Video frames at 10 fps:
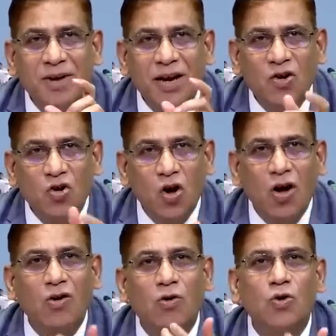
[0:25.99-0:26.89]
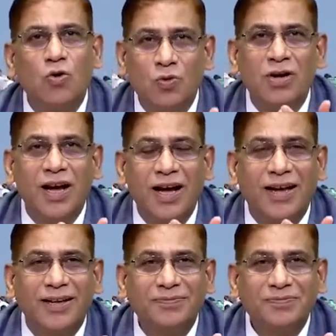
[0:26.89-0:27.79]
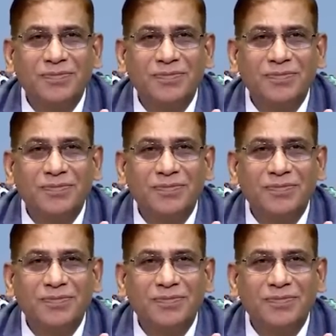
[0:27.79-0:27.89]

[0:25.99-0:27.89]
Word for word: में लॉ को ढूंढना है